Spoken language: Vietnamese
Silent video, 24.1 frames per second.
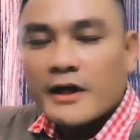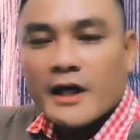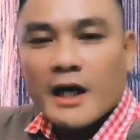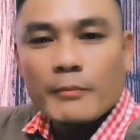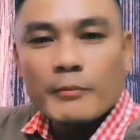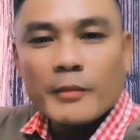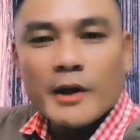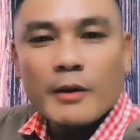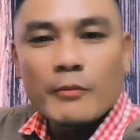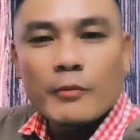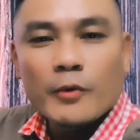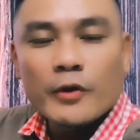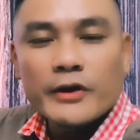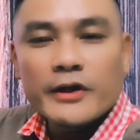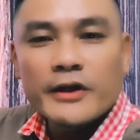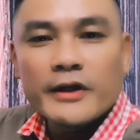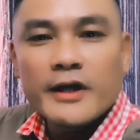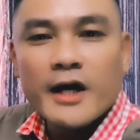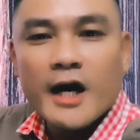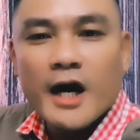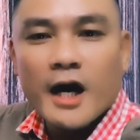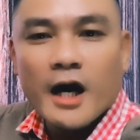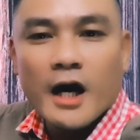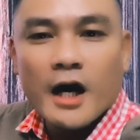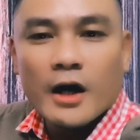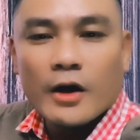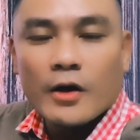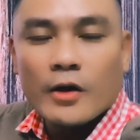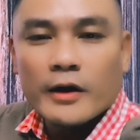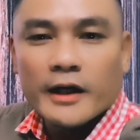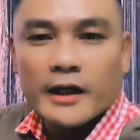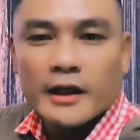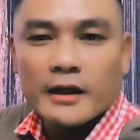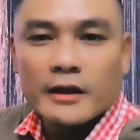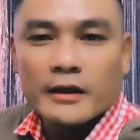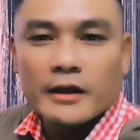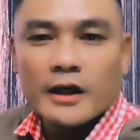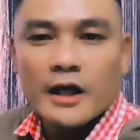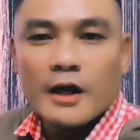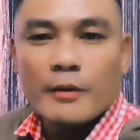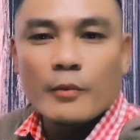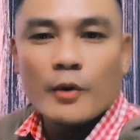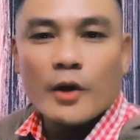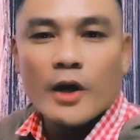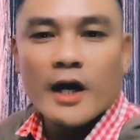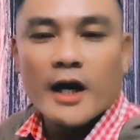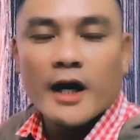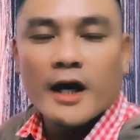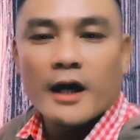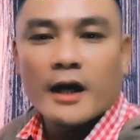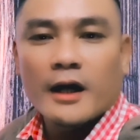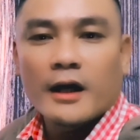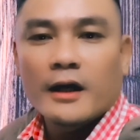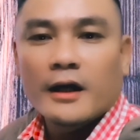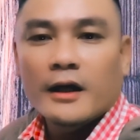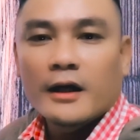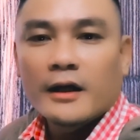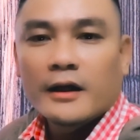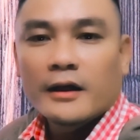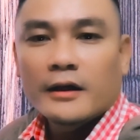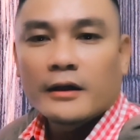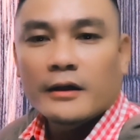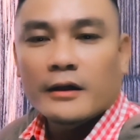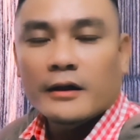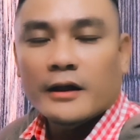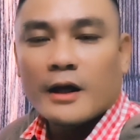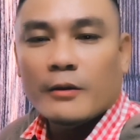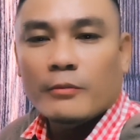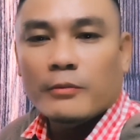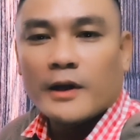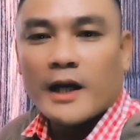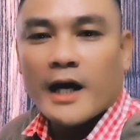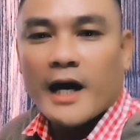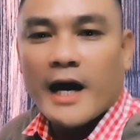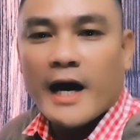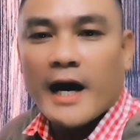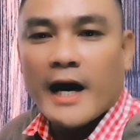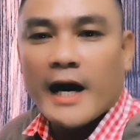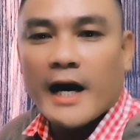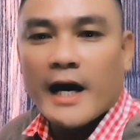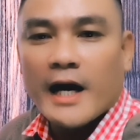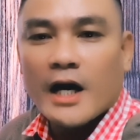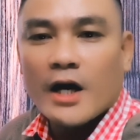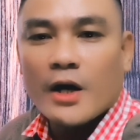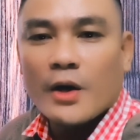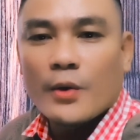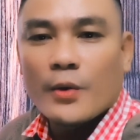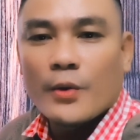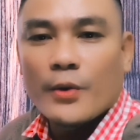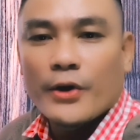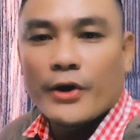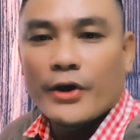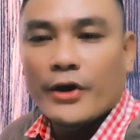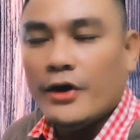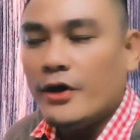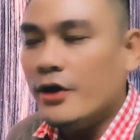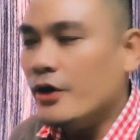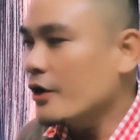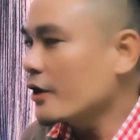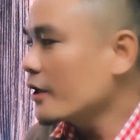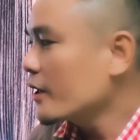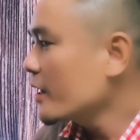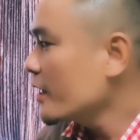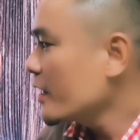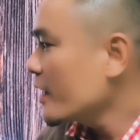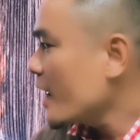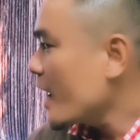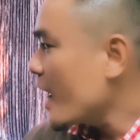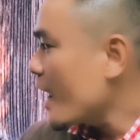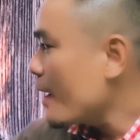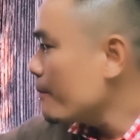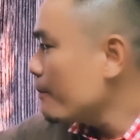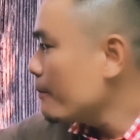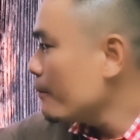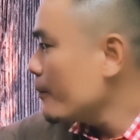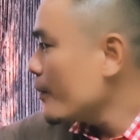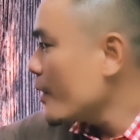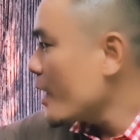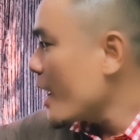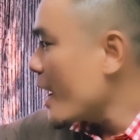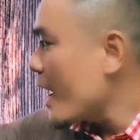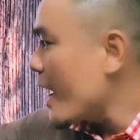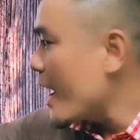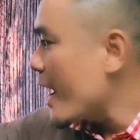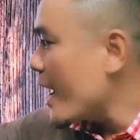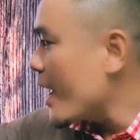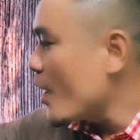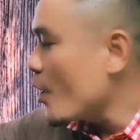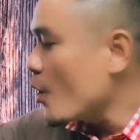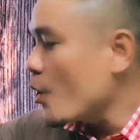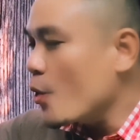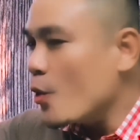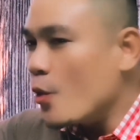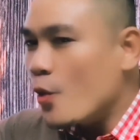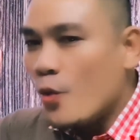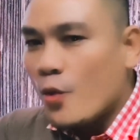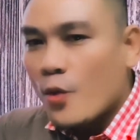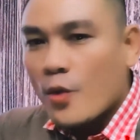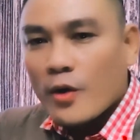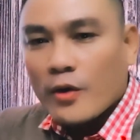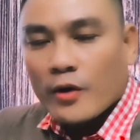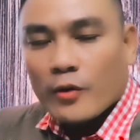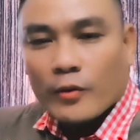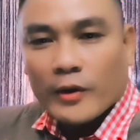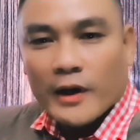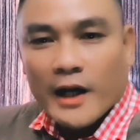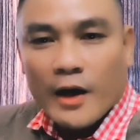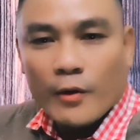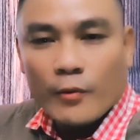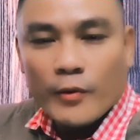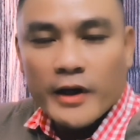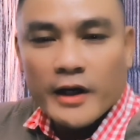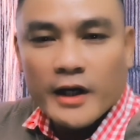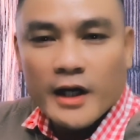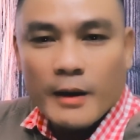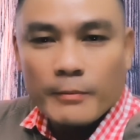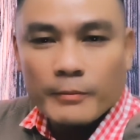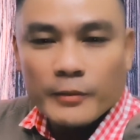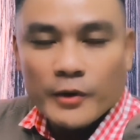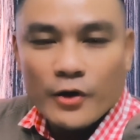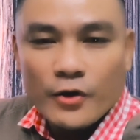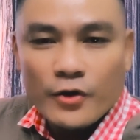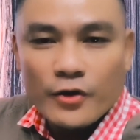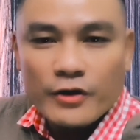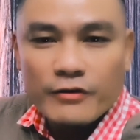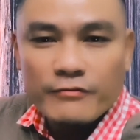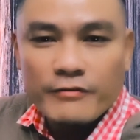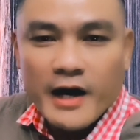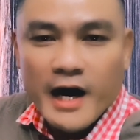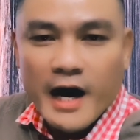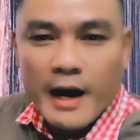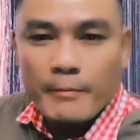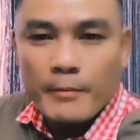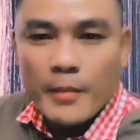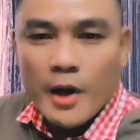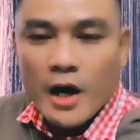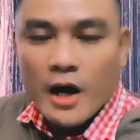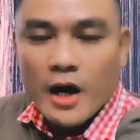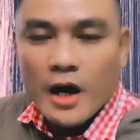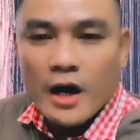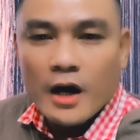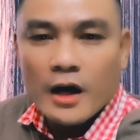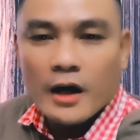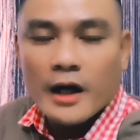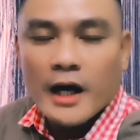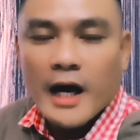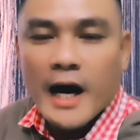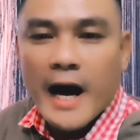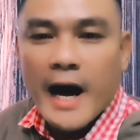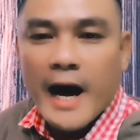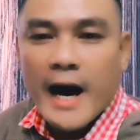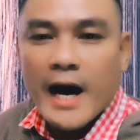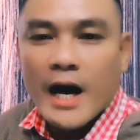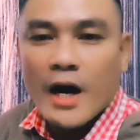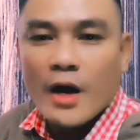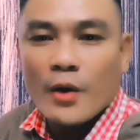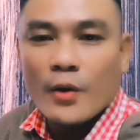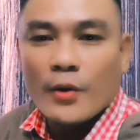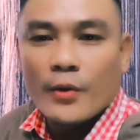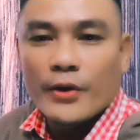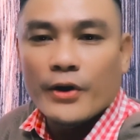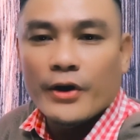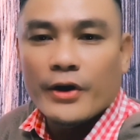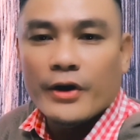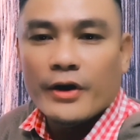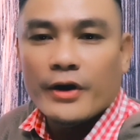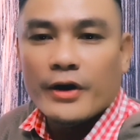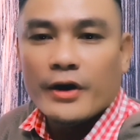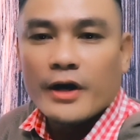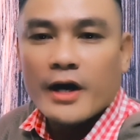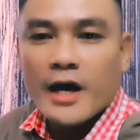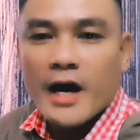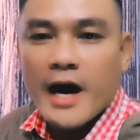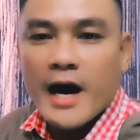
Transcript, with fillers: phiên âm không có chữ hờ có nghĩa là nó không có hờ. Nó đọc là hour. Âm ao là nguyên âm đôi và âm ờ. Hour.